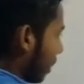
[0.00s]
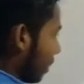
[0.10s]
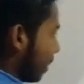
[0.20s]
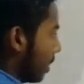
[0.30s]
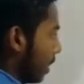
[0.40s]
बाहर
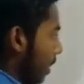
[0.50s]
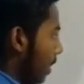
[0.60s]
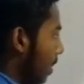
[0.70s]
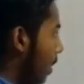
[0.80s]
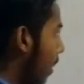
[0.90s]
कर दिया
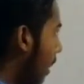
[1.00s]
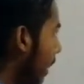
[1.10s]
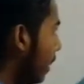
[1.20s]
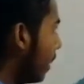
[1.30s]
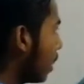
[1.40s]
जाएगा
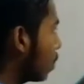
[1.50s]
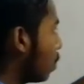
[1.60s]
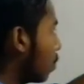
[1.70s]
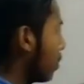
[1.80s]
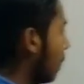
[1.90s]
लेकिन अगर दोनों